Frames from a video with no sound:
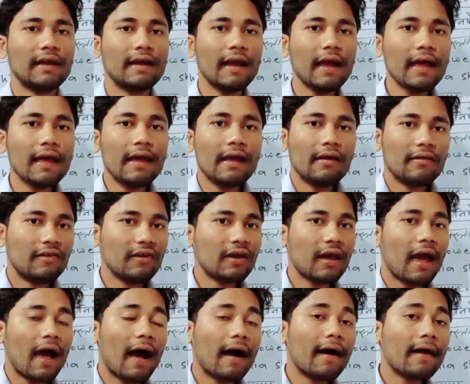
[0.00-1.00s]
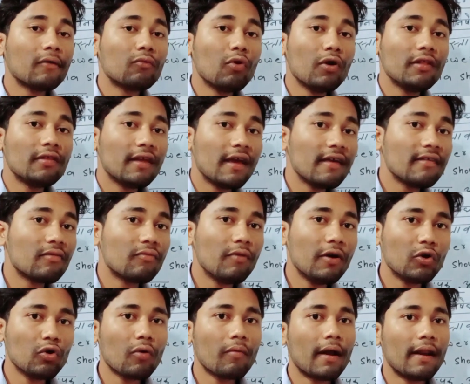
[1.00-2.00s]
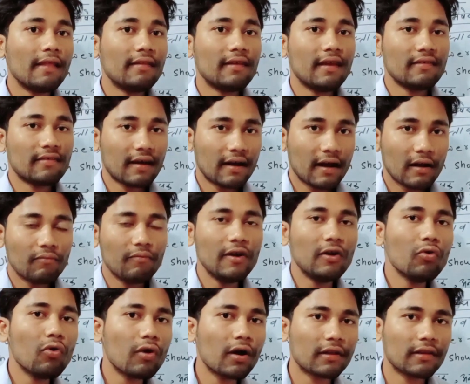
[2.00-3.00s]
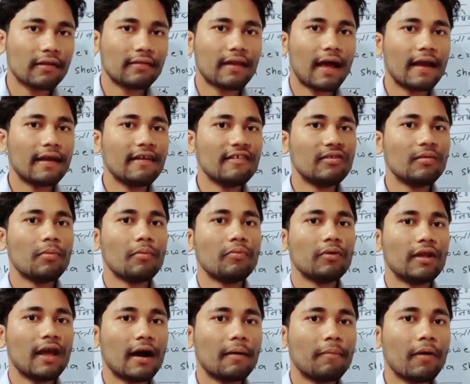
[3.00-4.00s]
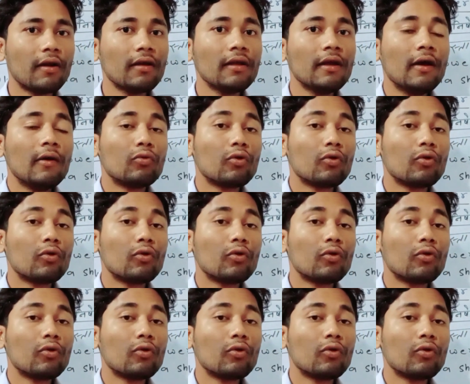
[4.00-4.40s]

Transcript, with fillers: देंगे ठीक है अगर कोई देश वीटो वाले देश अगर वीटो कर देता है किसी भी विधेयक पर